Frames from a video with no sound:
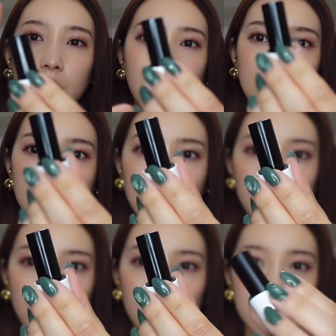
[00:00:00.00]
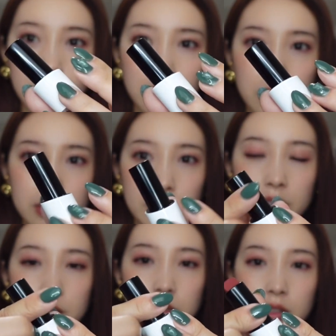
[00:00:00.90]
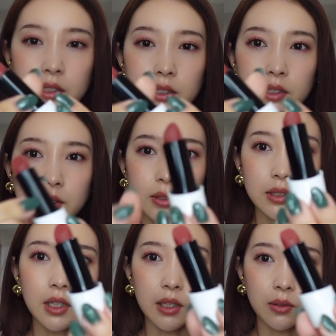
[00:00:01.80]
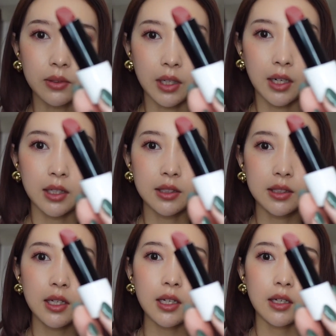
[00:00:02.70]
カチッとセットしますそしたらこんな感じで